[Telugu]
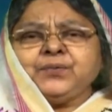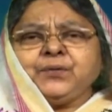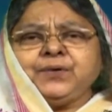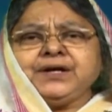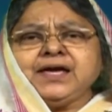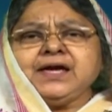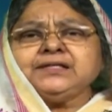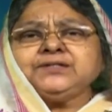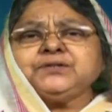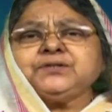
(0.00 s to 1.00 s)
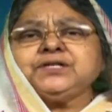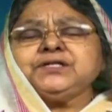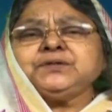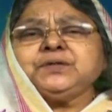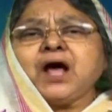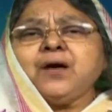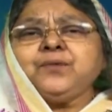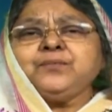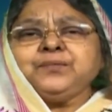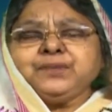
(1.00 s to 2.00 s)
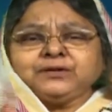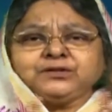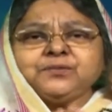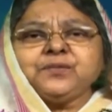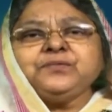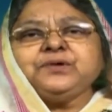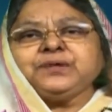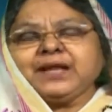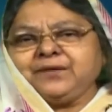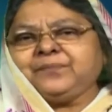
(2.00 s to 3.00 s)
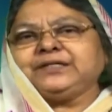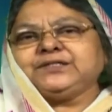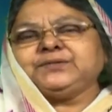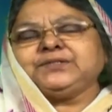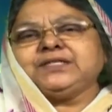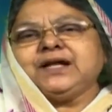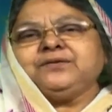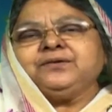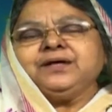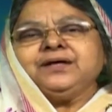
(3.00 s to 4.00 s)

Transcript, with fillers: ప్రభుణ సుక్రీస్తు నామమున మీకు శుభములు తెలియపరచుకుంటున్నాను